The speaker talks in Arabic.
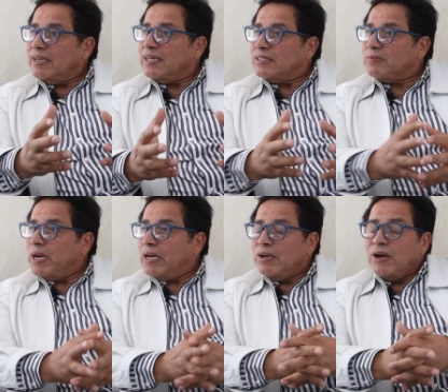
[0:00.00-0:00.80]

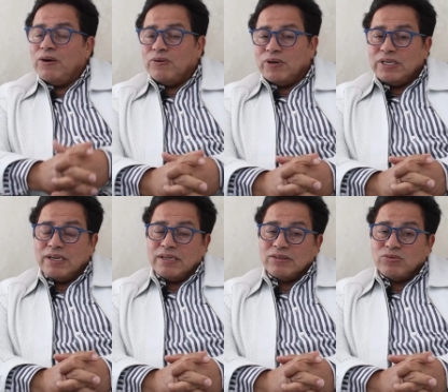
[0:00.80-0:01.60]
كيجمع
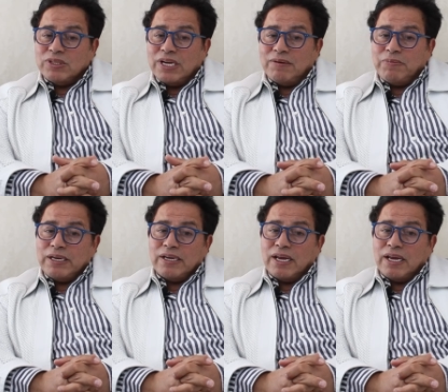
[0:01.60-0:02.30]
وانا توضح بلي